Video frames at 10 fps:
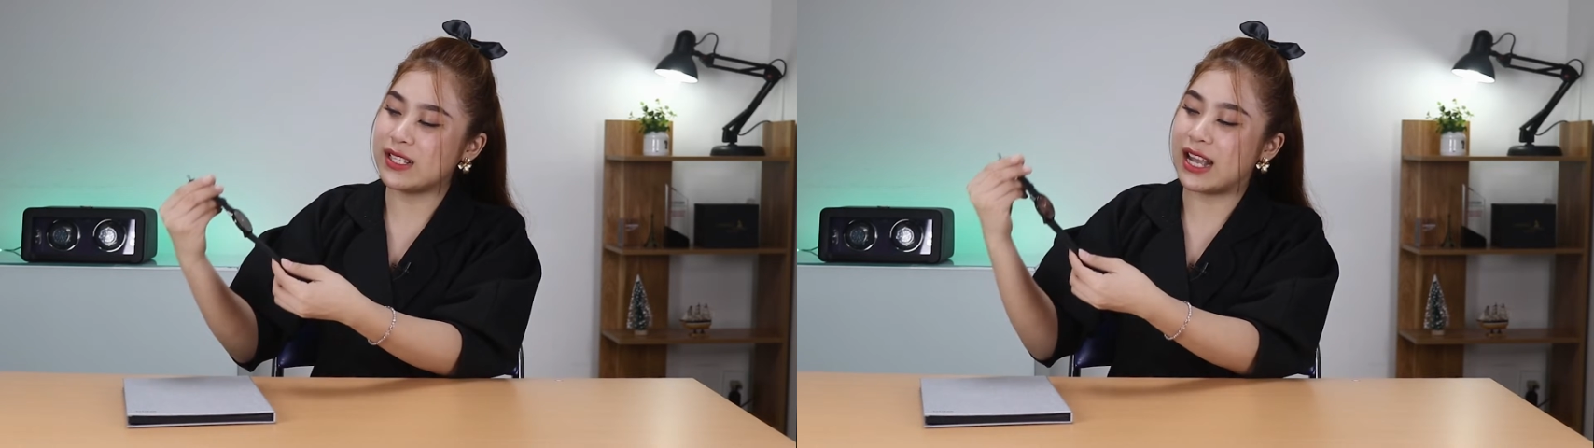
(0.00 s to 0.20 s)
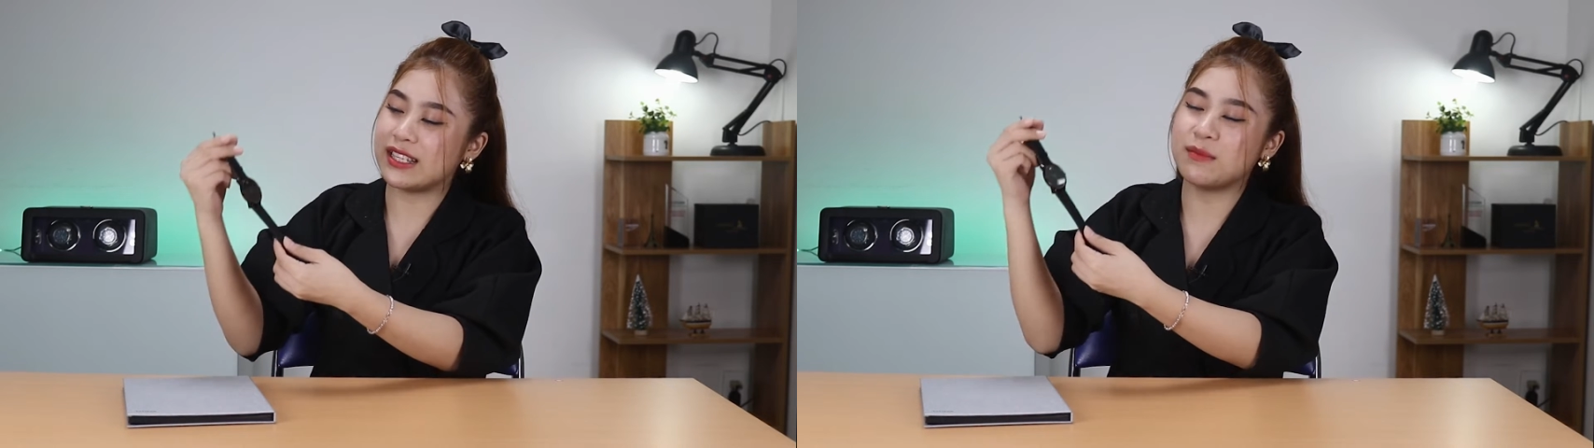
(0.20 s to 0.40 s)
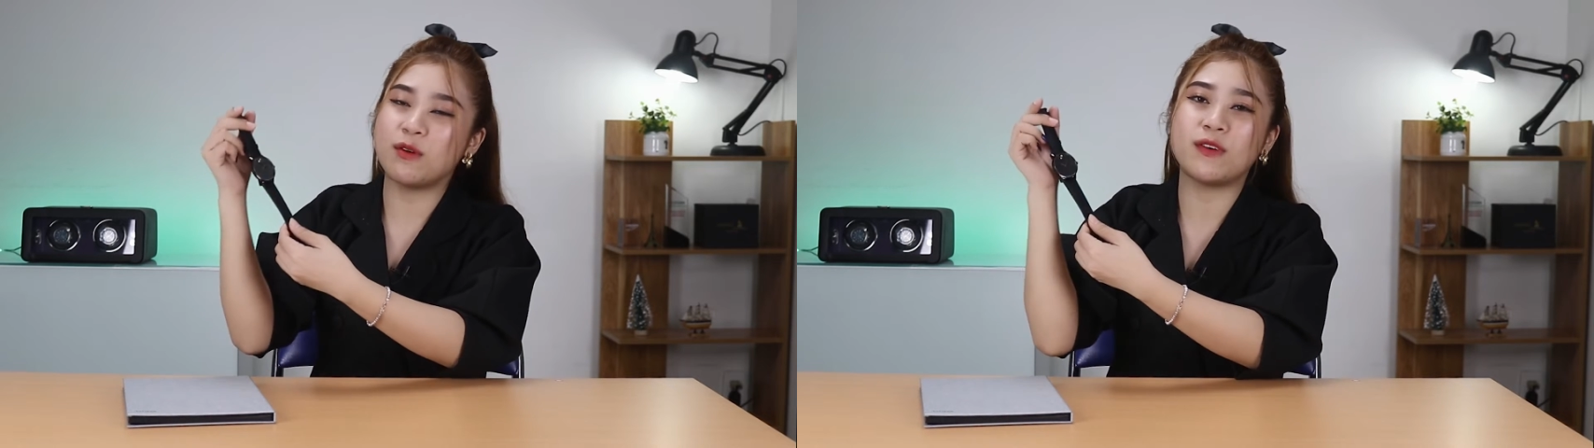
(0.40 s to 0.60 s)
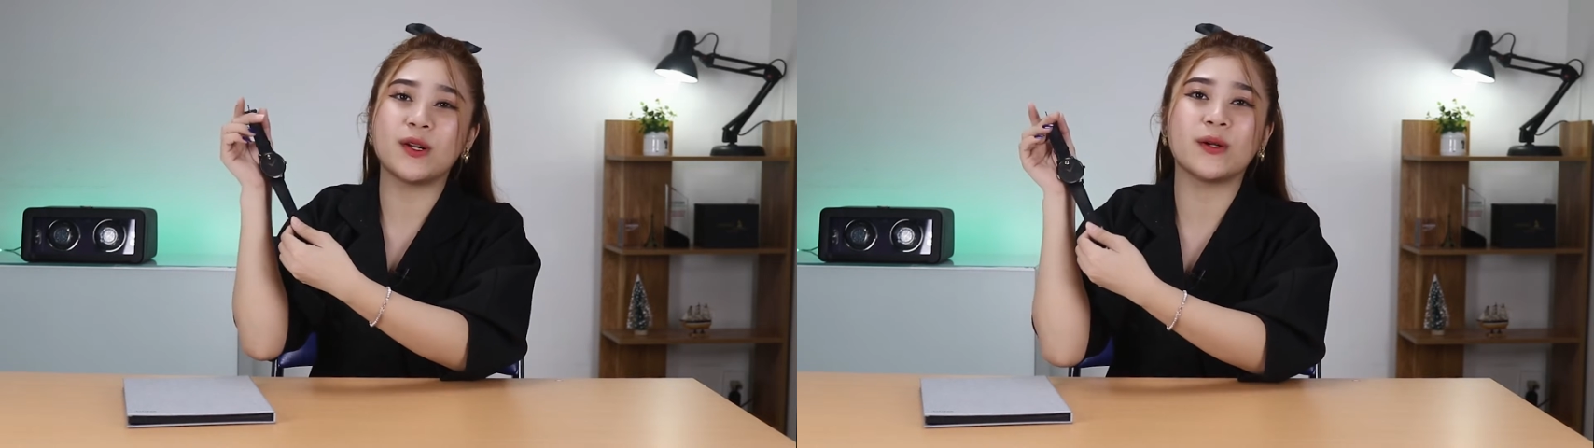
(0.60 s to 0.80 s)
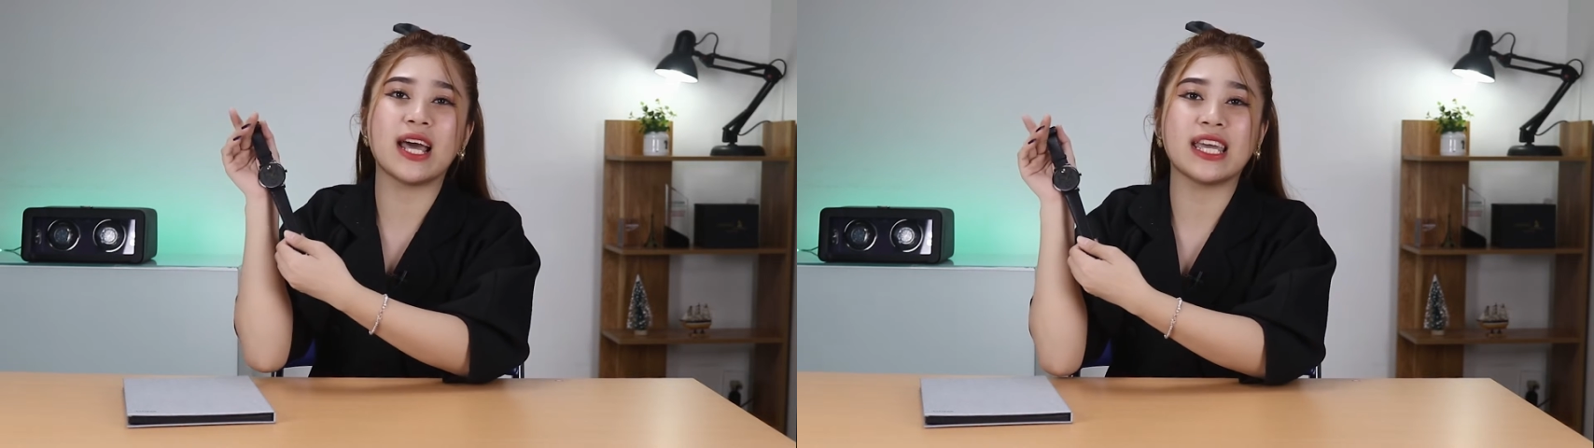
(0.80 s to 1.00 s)
giản như
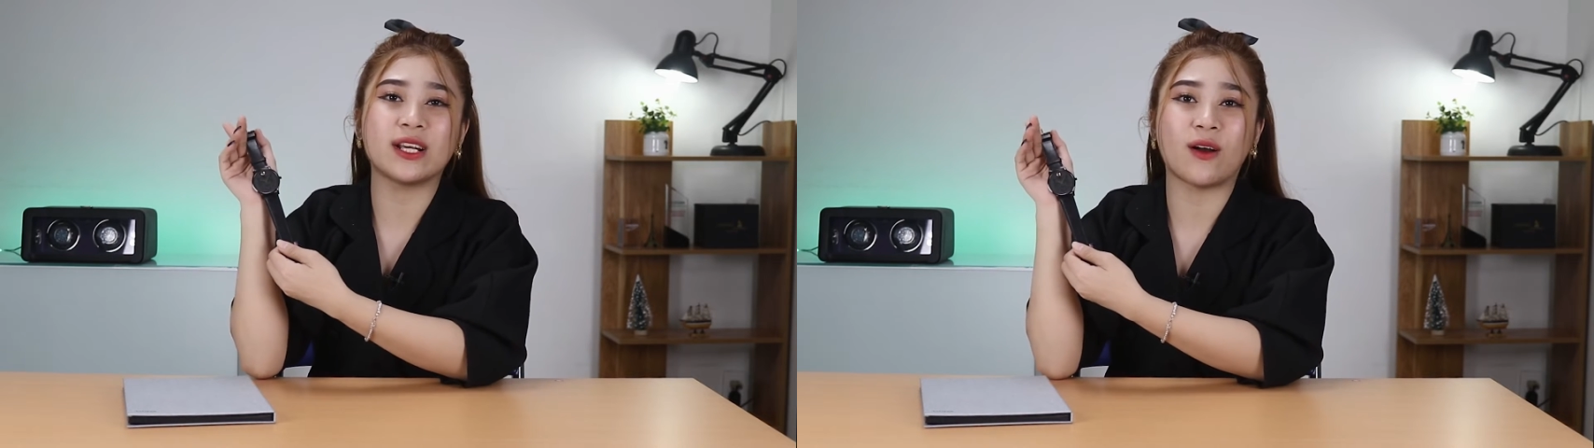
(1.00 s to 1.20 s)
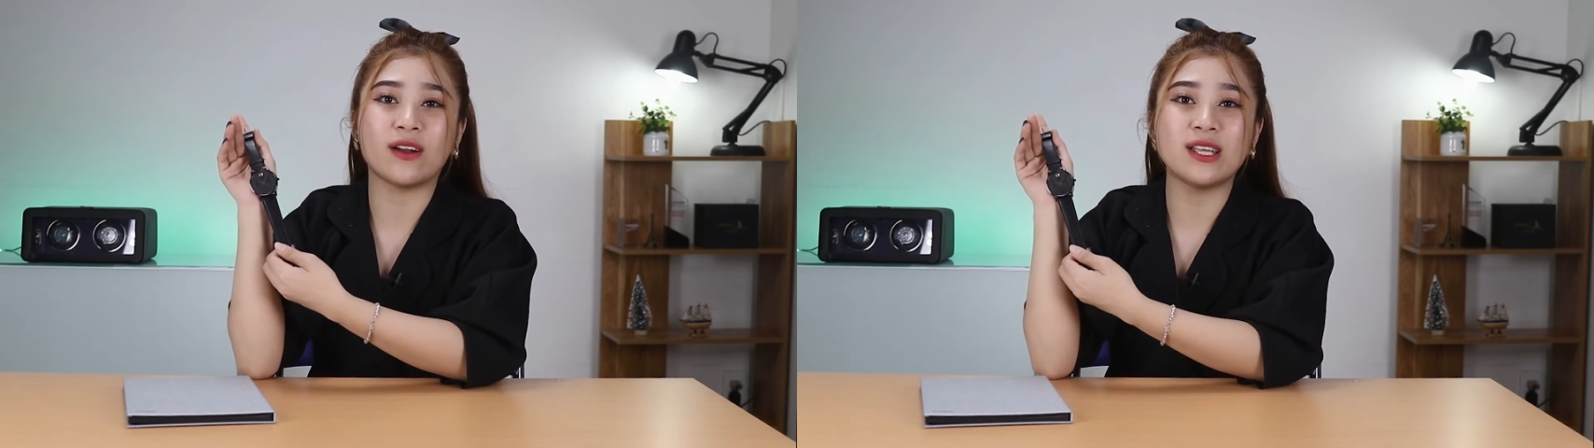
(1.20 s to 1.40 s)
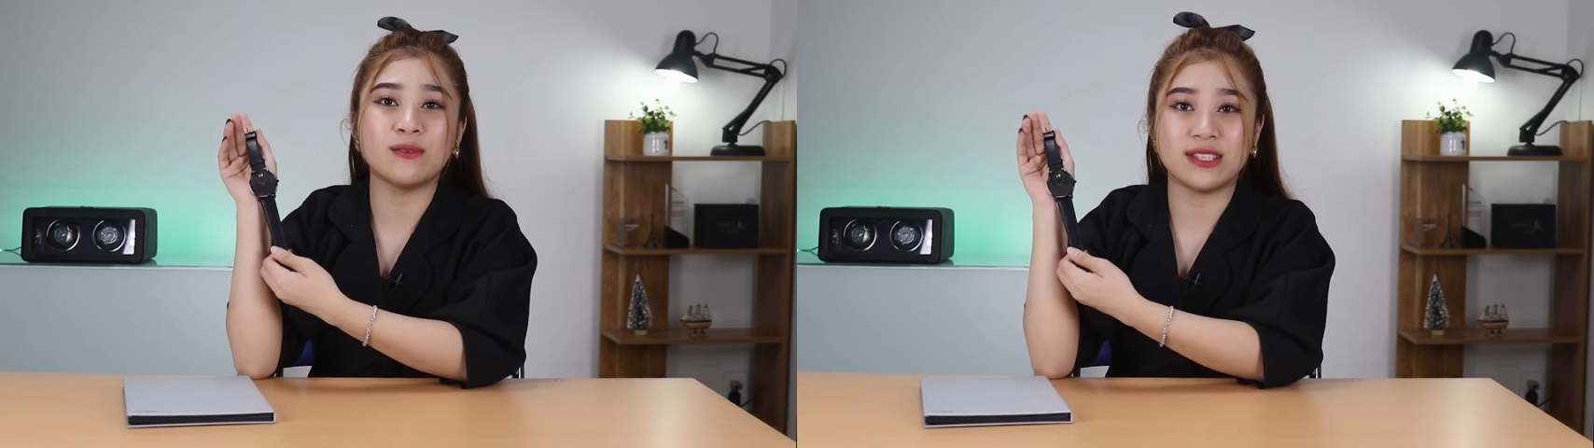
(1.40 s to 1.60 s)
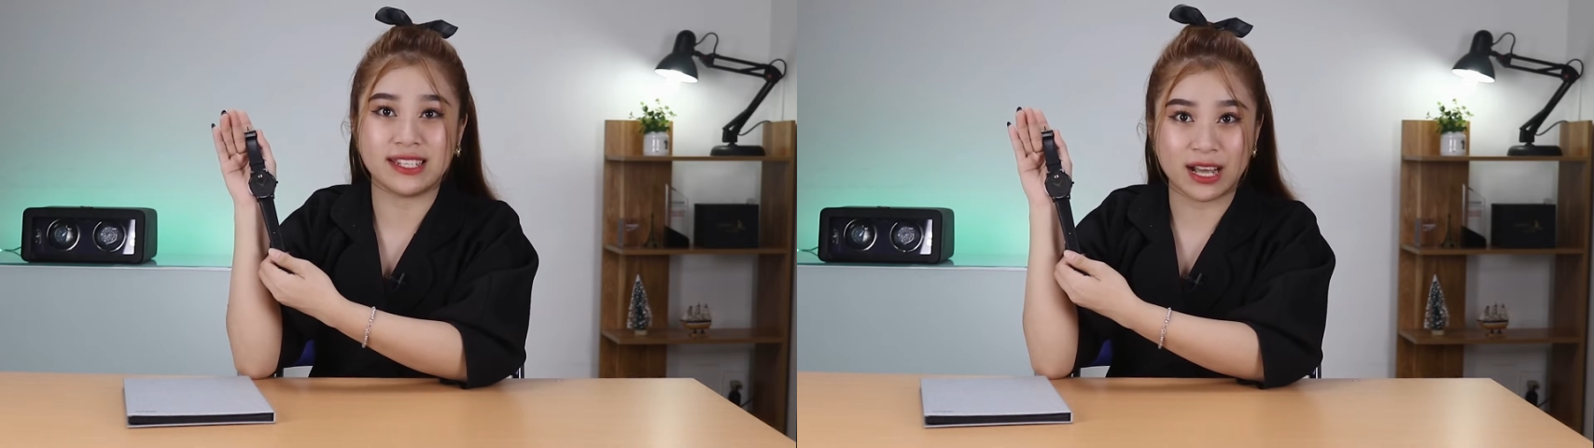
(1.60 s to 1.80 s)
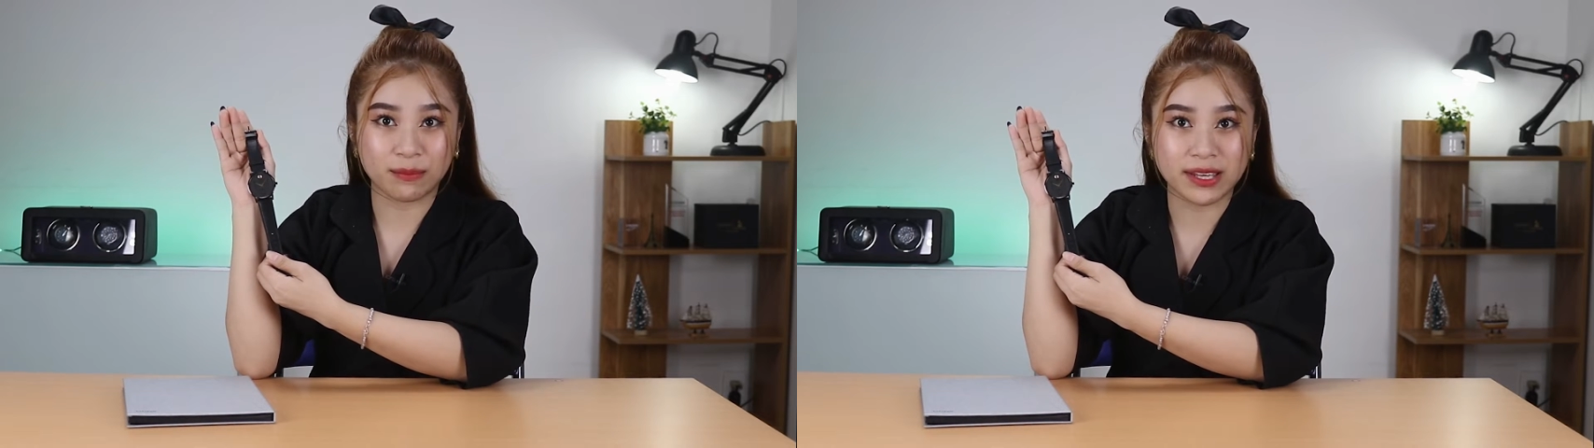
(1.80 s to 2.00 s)
Movado đây có điều gì
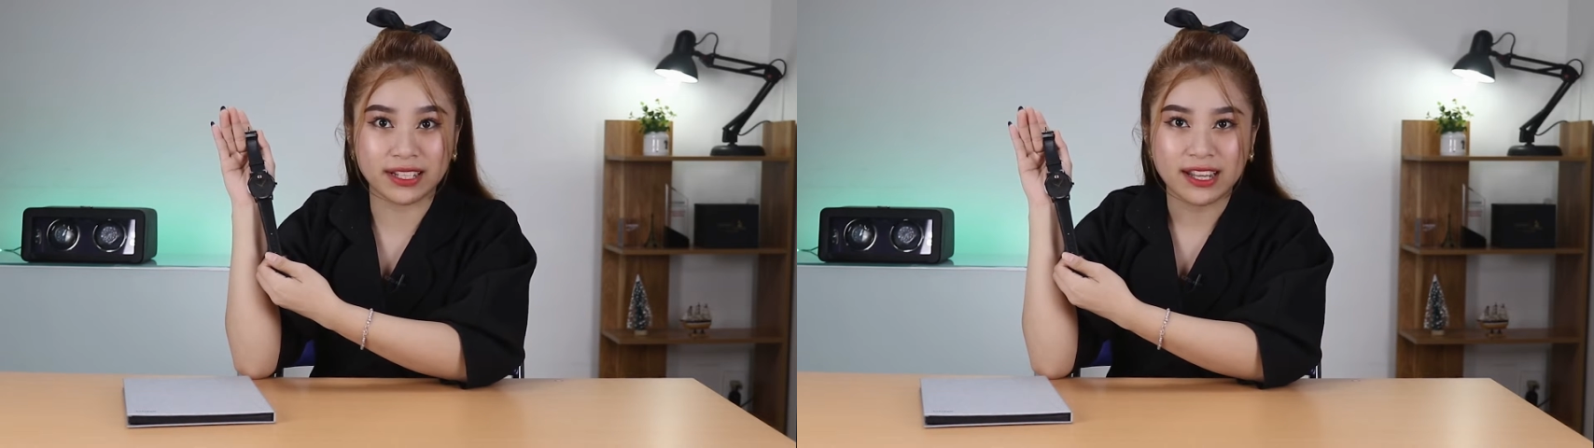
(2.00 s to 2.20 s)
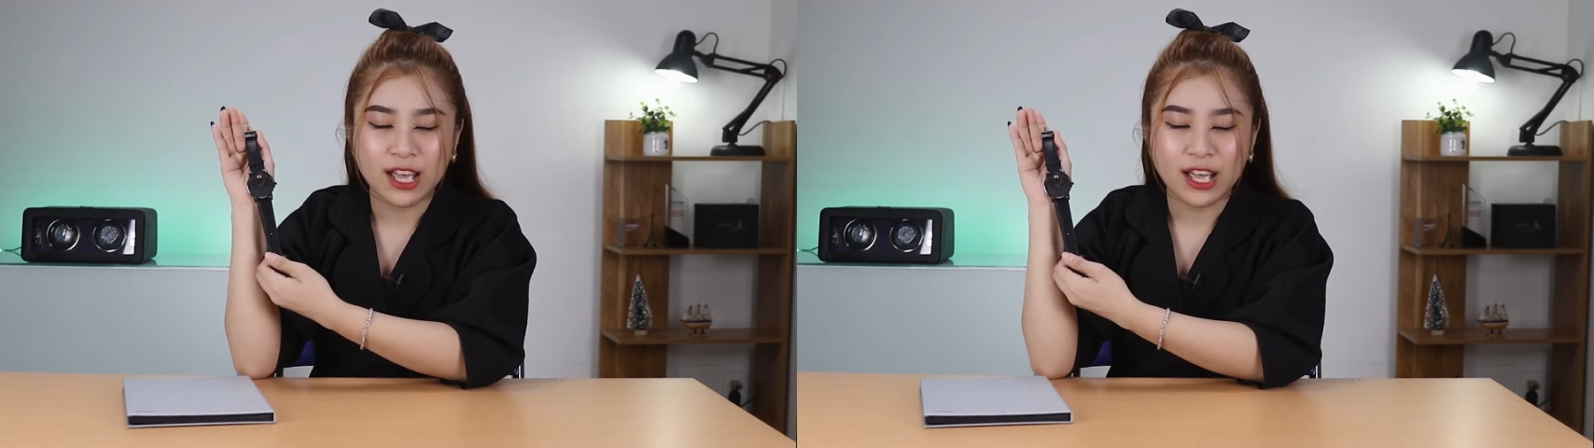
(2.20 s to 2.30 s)
đặc biệt,